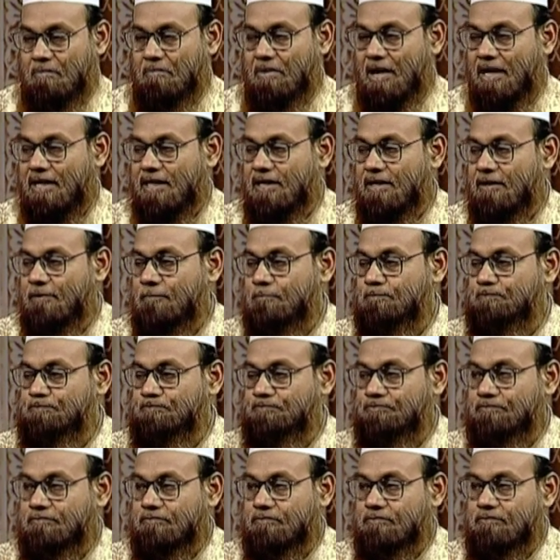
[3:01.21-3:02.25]
বাকি
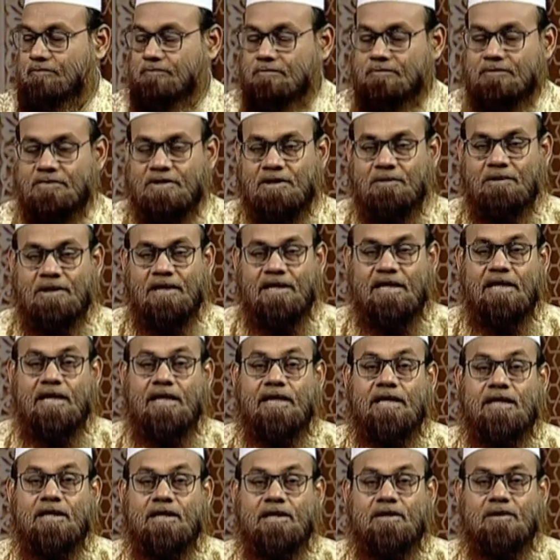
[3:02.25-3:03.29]
মানে
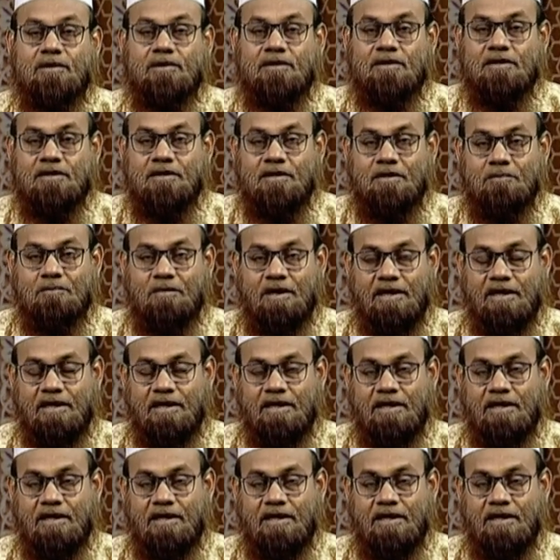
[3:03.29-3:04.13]
এই মানে